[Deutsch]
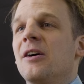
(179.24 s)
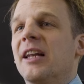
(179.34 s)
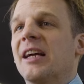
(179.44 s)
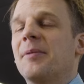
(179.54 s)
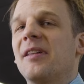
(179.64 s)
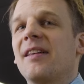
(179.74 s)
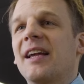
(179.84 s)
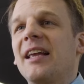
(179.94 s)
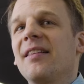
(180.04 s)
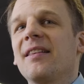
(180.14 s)
Und dann gibt es
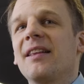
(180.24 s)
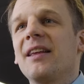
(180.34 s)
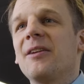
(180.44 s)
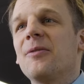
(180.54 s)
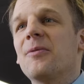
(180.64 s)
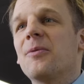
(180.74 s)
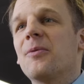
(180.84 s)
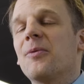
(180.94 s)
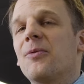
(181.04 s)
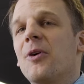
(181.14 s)
Krisen, die
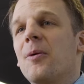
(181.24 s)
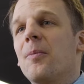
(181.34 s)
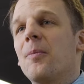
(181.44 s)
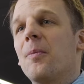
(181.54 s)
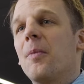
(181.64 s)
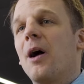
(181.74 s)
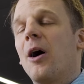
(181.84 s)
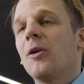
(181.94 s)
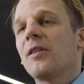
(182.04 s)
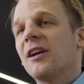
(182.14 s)
vom
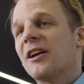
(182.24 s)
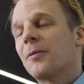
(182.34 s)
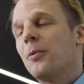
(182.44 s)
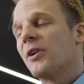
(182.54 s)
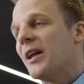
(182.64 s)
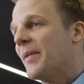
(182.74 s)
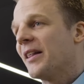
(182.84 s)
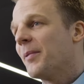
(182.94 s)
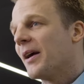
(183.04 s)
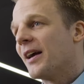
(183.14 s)
Ausgangspunkt der
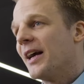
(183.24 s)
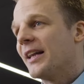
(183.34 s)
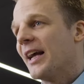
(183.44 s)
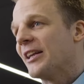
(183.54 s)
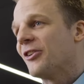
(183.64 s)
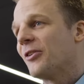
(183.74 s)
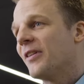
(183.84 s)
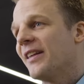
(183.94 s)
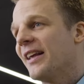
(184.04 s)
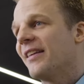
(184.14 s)
Messbarkeit eigentlich
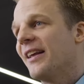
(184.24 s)
schon sehr,